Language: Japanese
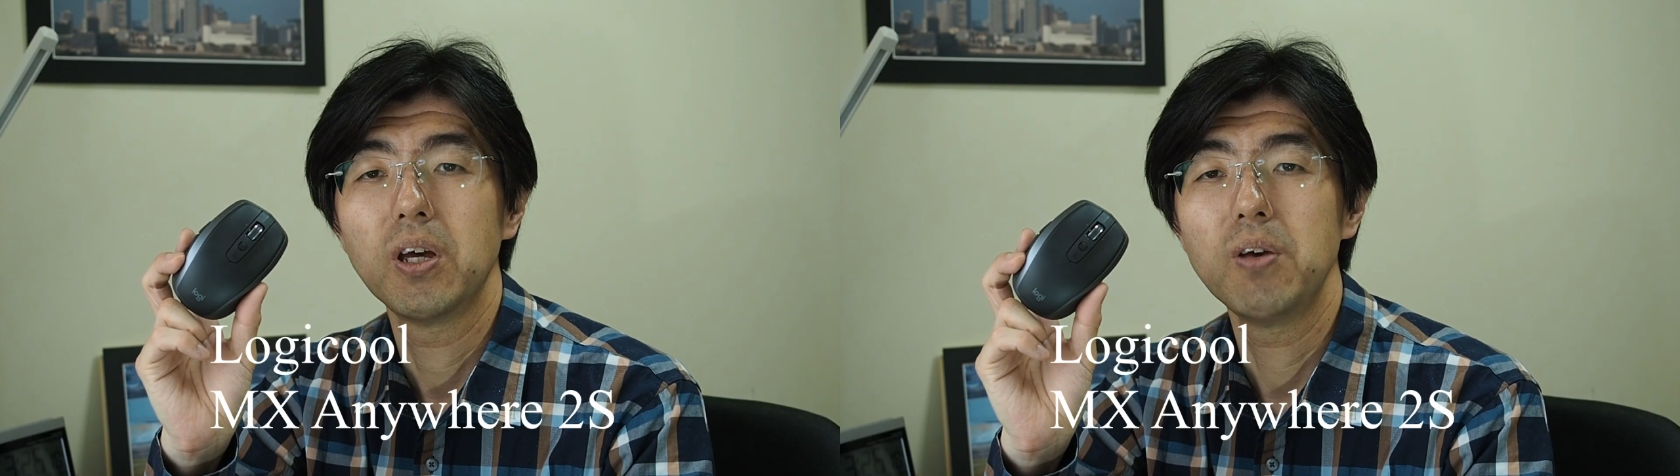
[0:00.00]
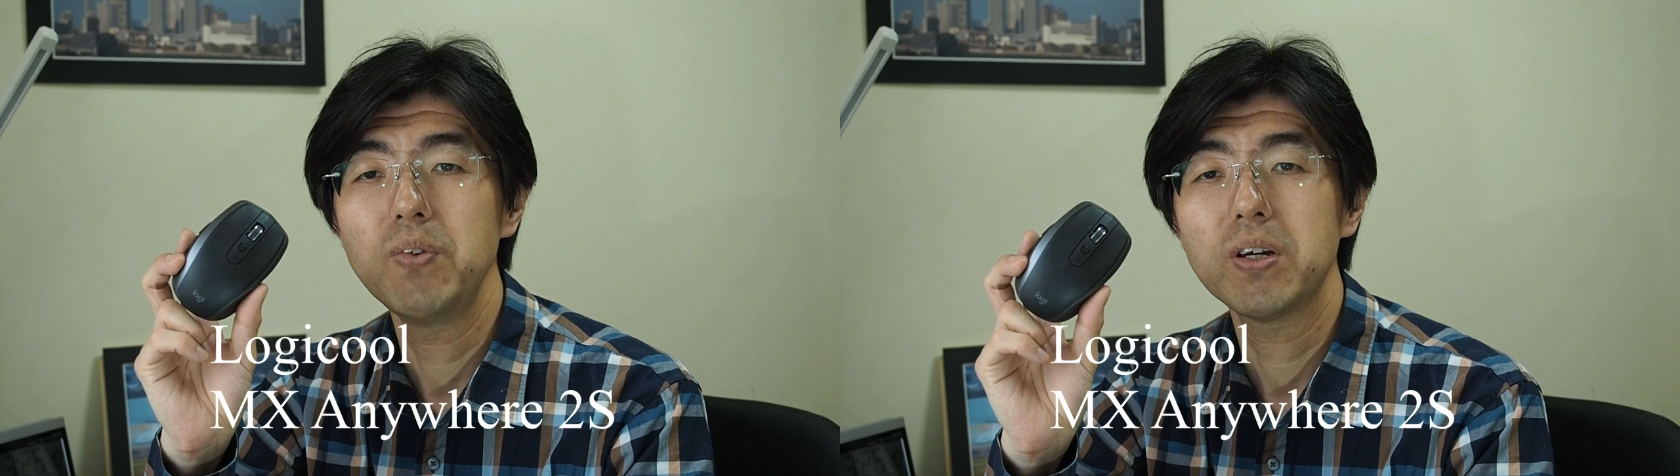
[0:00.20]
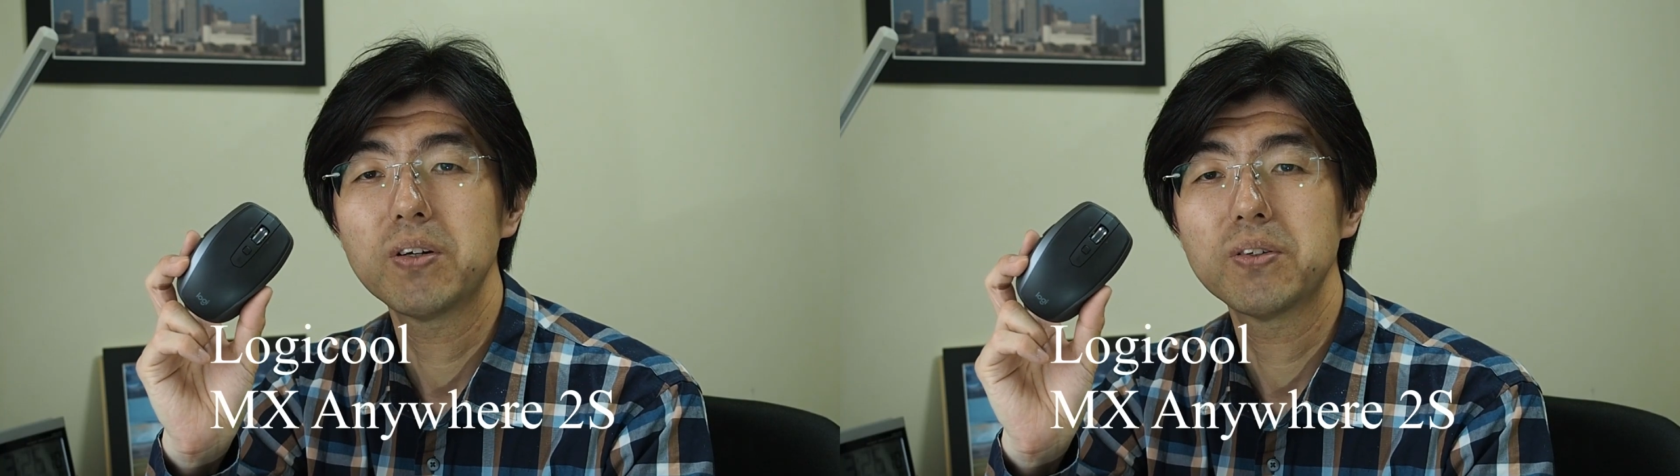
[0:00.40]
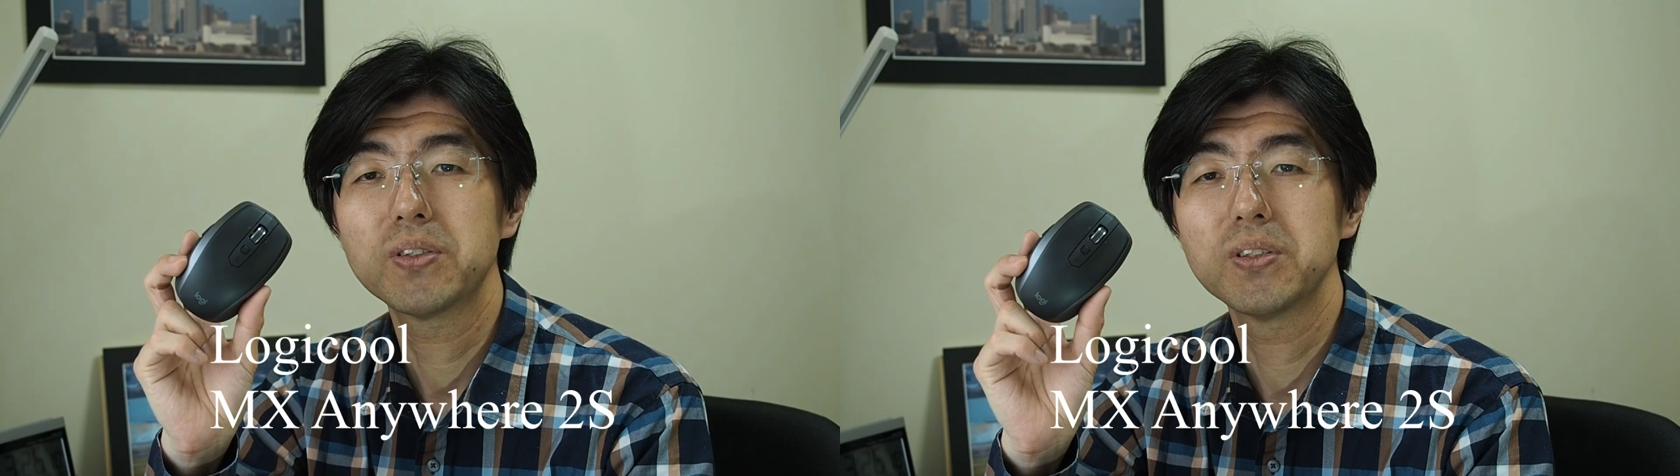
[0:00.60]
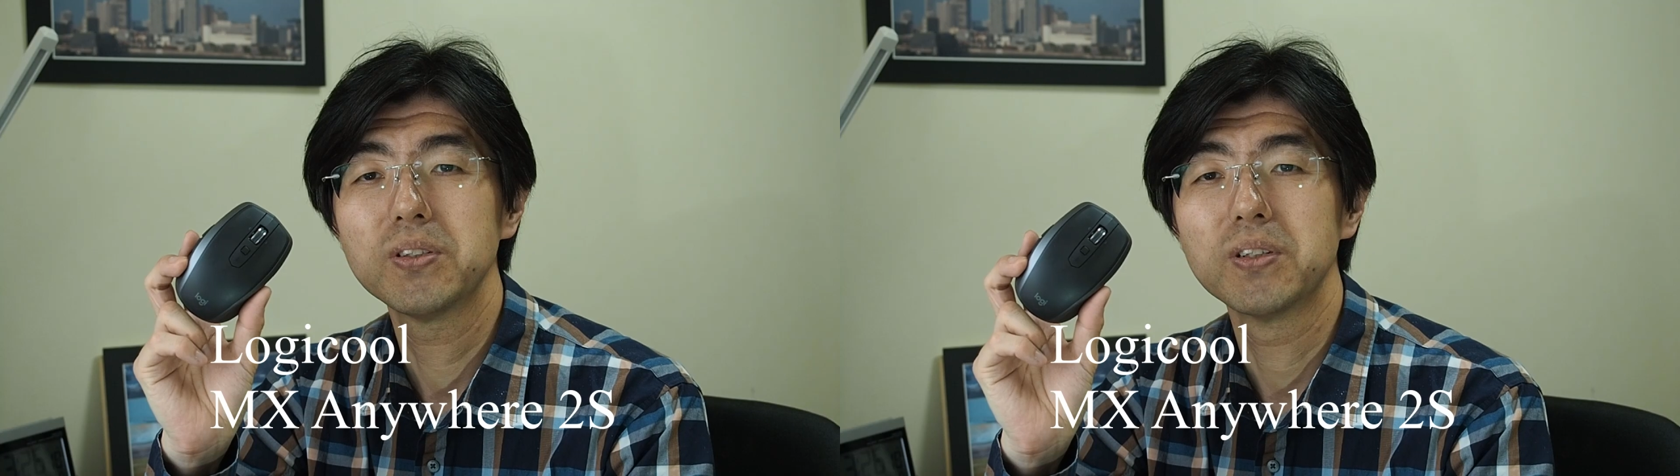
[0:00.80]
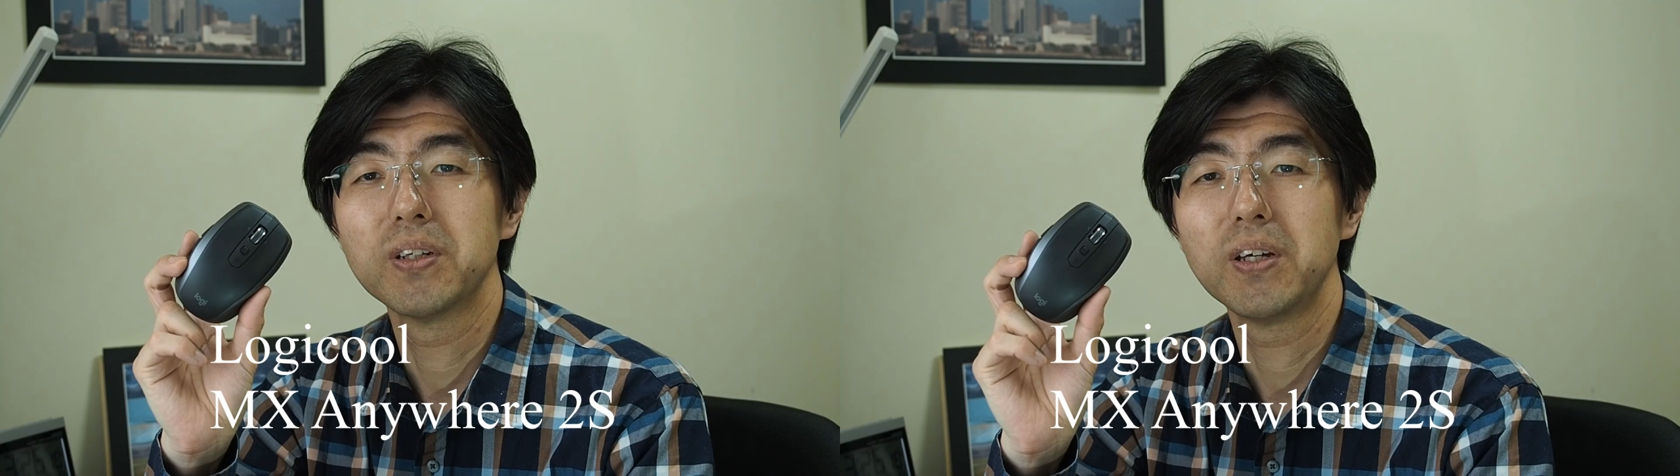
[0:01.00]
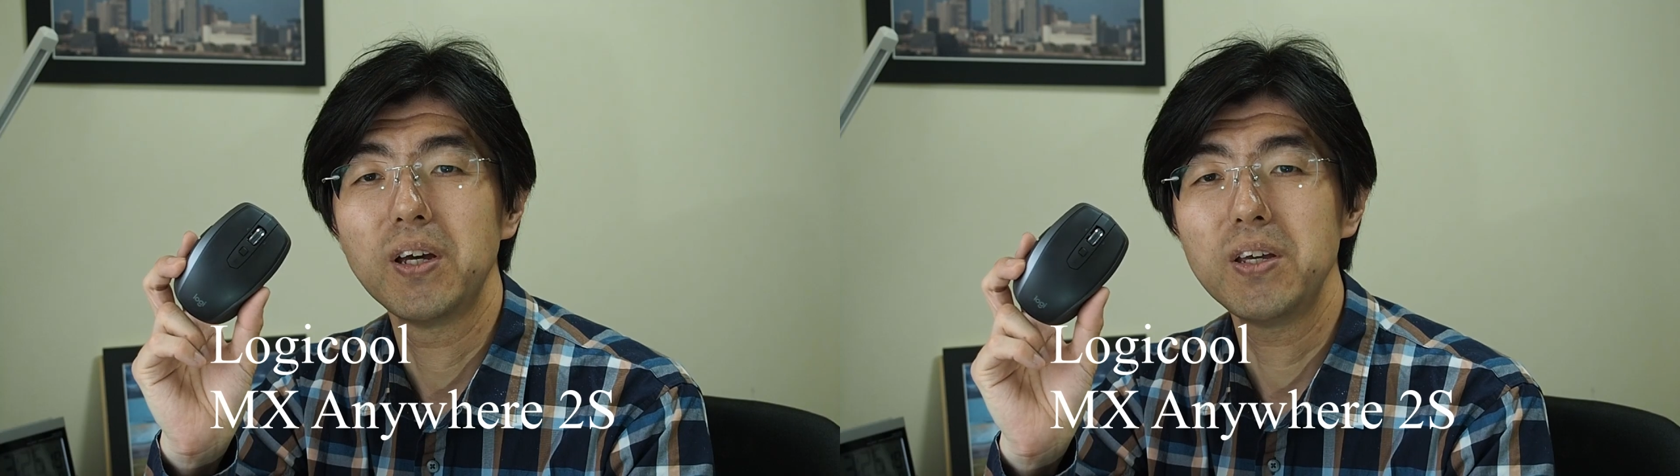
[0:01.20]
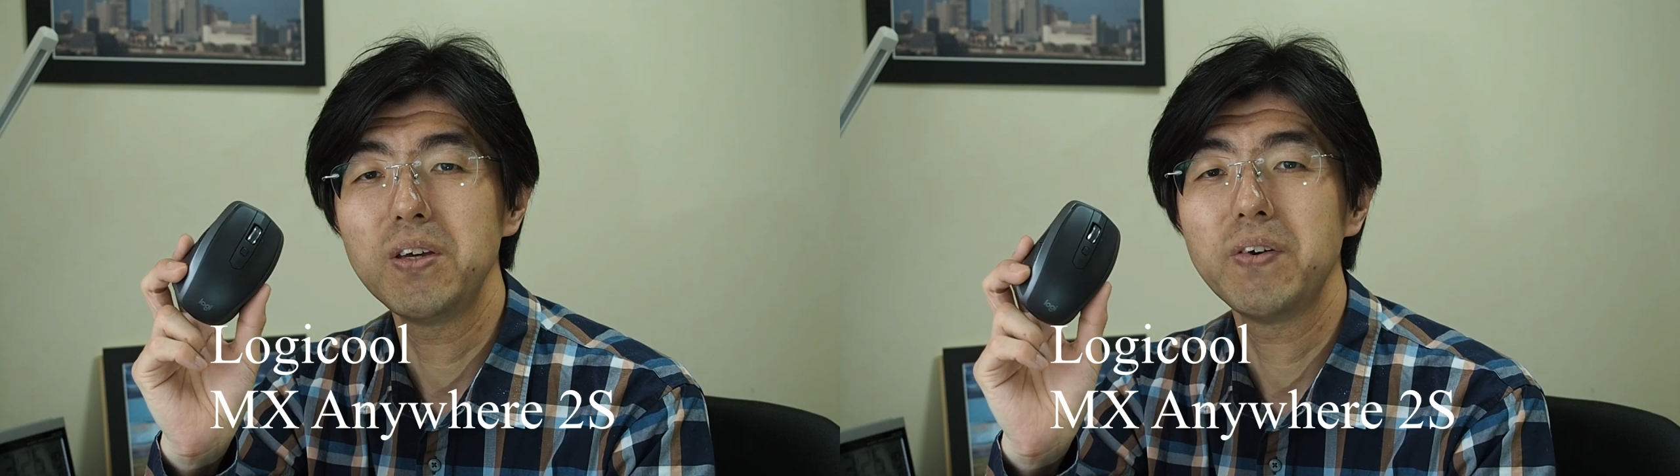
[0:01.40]
MX
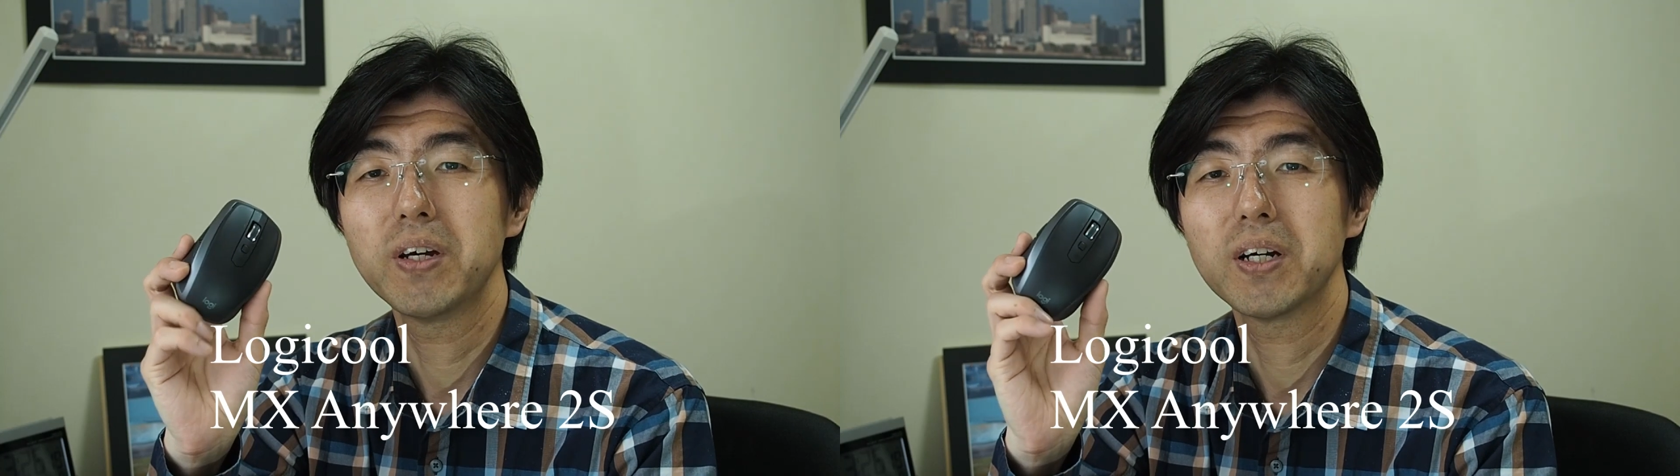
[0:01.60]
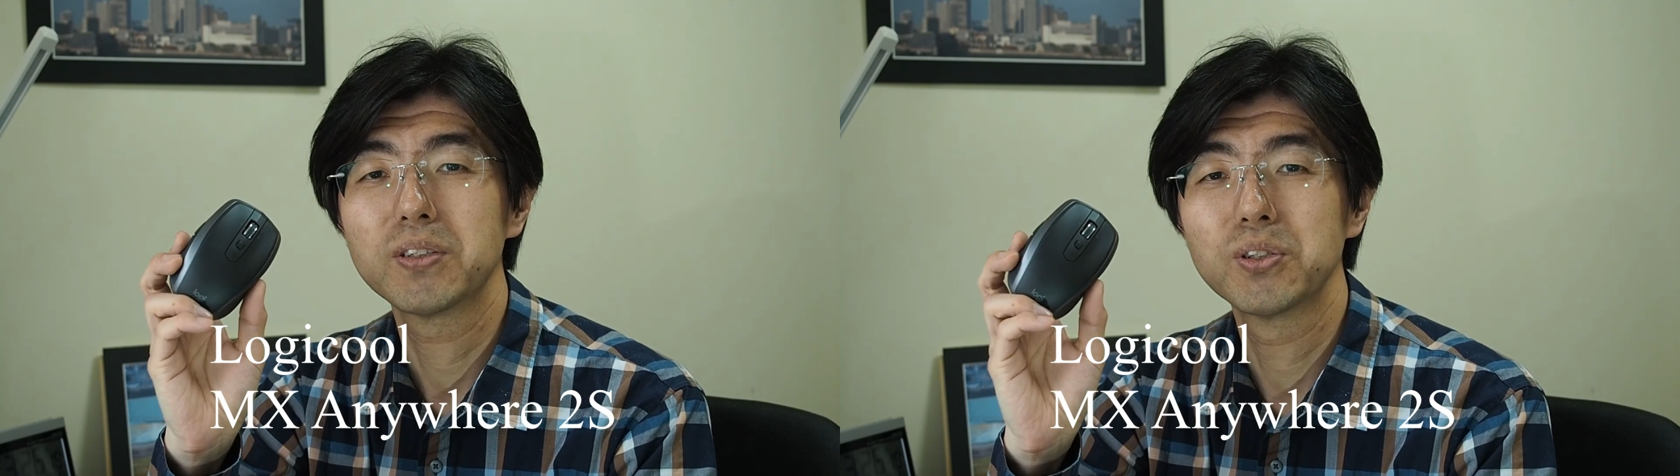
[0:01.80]
Anywhere